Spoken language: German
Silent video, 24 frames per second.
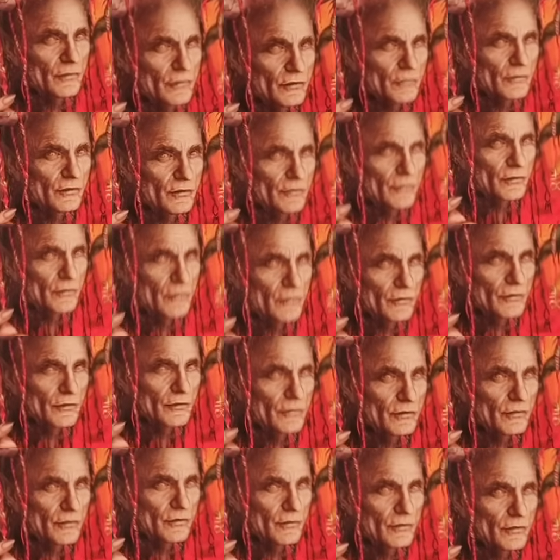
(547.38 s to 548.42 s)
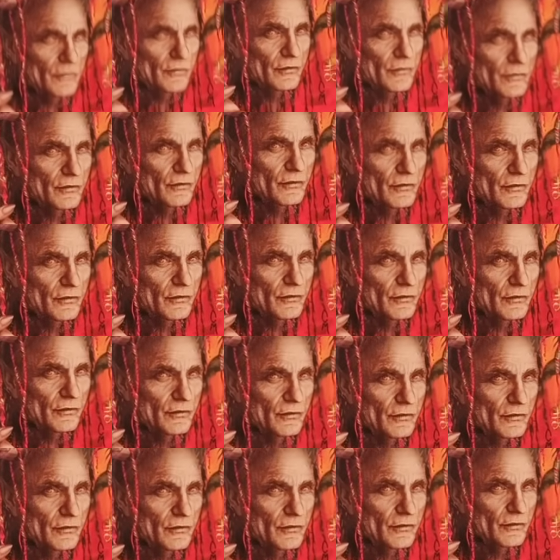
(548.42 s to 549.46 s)
du diese Prozesse nicht erlebt,
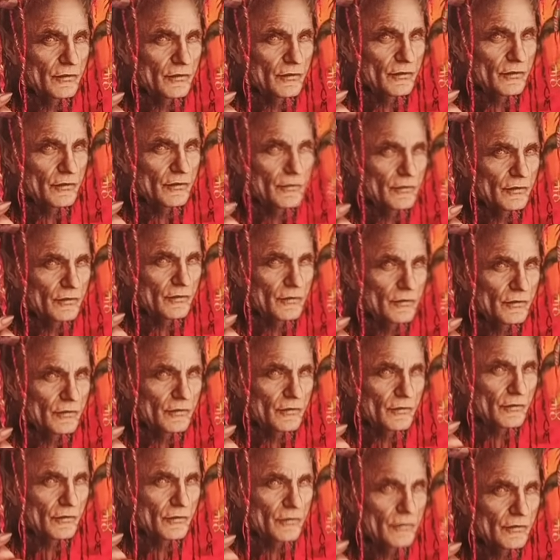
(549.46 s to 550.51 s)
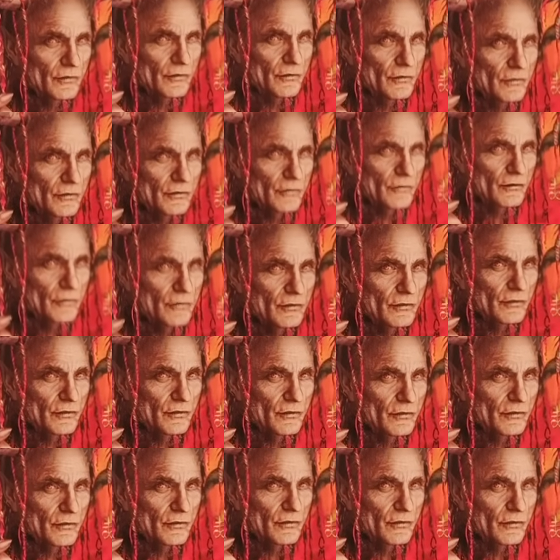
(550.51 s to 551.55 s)
dann würdest du heute hier nicht
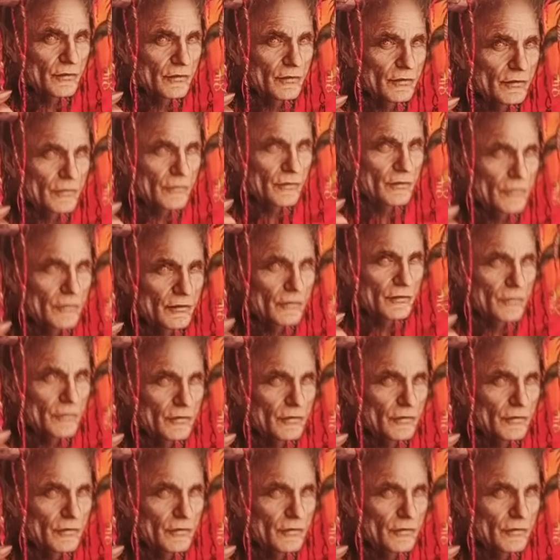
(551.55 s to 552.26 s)
dastehen und sagen,